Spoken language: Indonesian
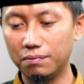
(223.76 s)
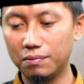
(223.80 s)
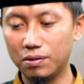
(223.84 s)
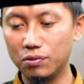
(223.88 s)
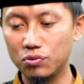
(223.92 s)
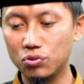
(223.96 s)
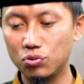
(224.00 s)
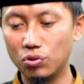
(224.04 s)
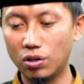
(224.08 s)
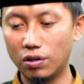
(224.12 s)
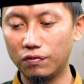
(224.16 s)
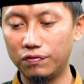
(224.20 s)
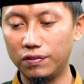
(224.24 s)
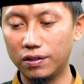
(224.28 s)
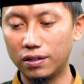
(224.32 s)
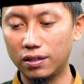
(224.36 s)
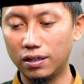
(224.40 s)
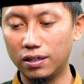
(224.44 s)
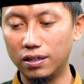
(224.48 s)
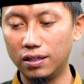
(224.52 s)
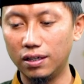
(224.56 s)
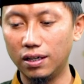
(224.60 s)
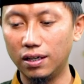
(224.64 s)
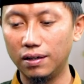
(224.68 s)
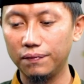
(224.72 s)
dalam mausu'ah
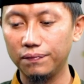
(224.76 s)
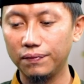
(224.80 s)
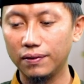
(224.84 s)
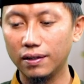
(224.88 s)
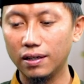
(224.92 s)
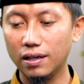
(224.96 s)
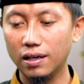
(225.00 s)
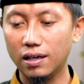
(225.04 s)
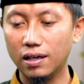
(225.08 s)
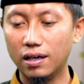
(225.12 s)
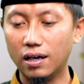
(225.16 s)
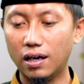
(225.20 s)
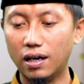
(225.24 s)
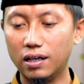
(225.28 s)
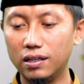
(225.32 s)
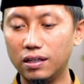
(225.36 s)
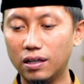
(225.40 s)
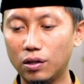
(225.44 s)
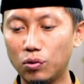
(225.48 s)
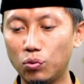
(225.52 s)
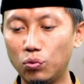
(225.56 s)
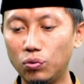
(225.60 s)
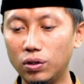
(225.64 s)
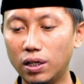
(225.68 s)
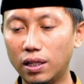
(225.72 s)
fikhiyah,
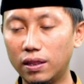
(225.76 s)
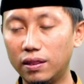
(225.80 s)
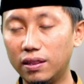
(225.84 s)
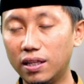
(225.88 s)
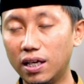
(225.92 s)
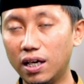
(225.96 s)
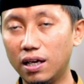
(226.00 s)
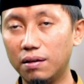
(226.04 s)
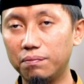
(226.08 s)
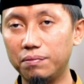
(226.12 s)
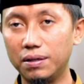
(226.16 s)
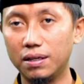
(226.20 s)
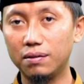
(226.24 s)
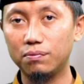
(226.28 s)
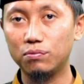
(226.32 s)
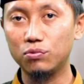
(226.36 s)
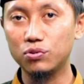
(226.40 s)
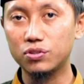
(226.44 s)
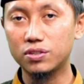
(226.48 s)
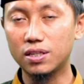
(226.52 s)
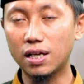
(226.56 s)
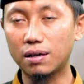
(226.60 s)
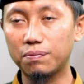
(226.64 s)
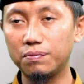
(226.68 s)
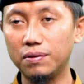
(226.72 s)
ayakuna dzabih
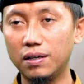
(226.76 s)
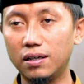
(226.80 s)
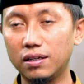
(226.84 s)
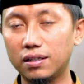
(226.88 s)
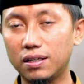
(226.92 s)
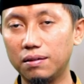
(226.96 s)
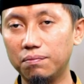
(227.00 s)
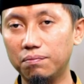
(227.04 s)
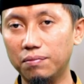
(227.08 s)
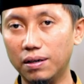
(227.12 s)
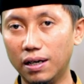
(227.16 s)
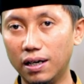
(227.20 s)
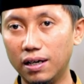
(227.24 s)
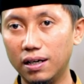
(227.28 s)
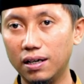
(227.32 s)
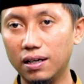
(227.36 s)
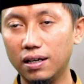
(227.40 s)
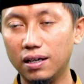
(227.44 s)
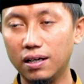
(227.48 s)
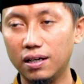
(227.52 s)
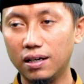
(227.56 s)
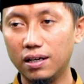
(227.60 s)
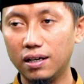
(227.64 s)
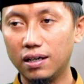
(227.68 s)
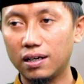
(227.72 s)
mustaqbilal kiblah
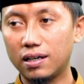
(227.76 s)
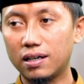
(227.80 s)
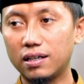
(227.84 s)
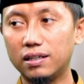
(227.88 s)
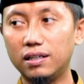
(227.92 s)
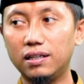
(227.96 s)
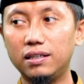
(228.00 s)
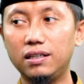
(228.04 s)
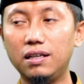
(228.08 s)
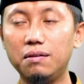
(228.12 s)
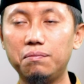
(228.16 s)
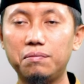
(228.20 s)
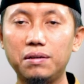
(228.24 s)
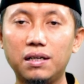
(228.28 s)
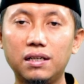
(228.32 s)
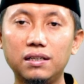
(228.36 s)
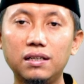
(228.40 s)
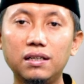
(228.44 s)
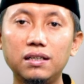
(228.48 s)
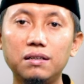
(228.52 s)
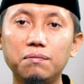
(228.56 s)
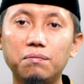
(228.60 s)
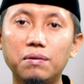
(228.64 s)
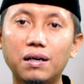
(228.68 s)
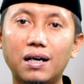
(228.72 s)
karena dia
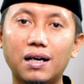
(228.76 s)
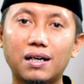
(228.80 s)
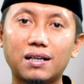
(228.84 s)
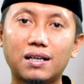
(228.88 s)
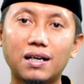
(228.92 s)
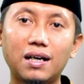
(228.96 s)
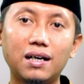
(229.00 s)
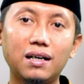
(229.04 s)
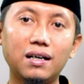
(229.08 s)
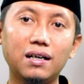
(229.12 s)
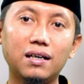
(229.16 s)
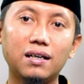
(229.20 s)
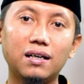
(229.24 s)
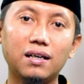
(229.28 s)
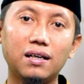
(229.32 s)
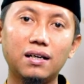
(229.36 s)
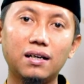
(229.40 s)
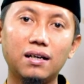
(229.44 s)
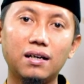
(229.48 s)
berada di belakang